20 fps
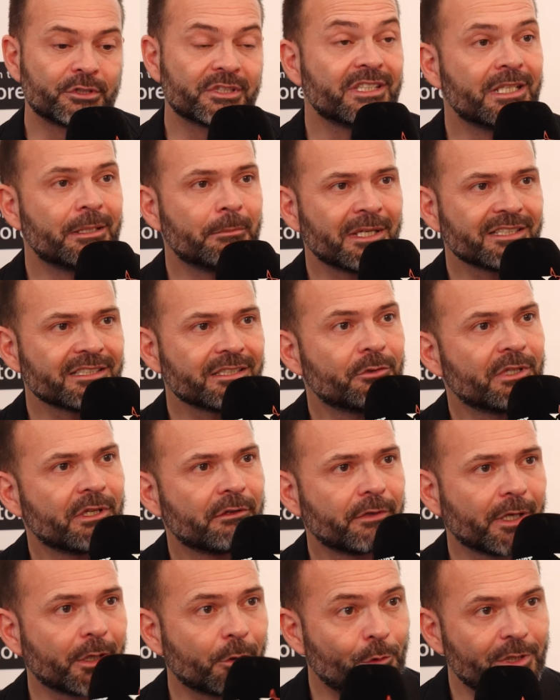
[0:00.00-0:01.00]
cinéma, c'est une
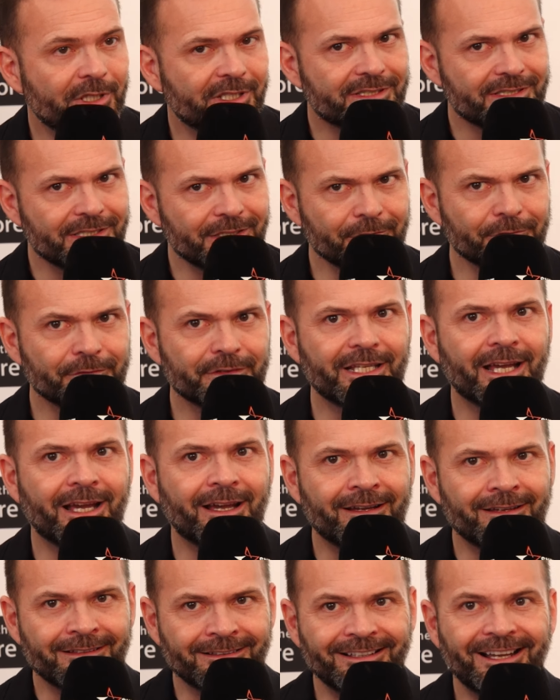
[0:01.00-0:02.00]
affaire collective. Il y
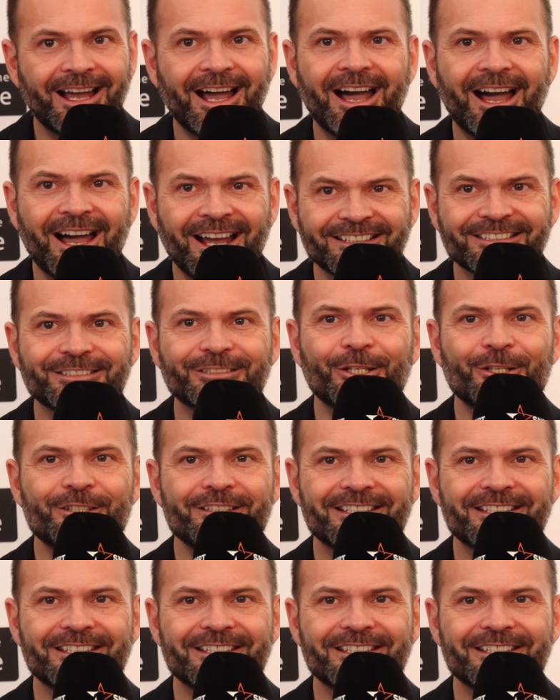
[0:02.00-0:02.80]
a un, seul